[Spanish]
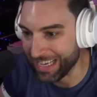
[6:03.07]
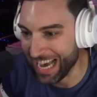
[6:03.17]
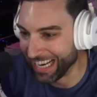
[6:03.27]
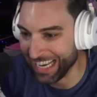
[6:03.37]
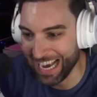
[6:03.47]
Y
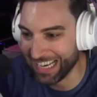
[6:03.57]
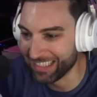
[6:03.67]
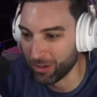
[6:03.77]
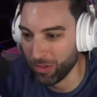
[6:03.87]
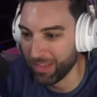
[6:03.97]
aquí ya
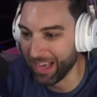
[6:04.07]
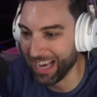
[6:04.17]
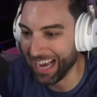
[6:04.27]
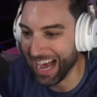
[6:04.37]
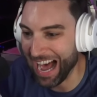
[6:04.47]
es
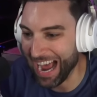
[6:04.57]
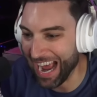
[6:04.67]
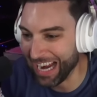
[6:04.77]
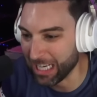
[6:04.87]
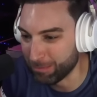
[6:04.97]
donde
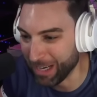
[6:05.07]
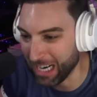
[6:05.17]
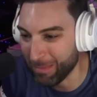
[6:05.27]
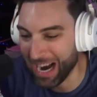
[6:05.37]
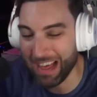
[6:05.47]
el
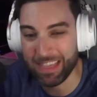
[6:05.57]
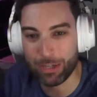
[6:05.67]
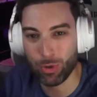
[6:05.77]
Speakerman hace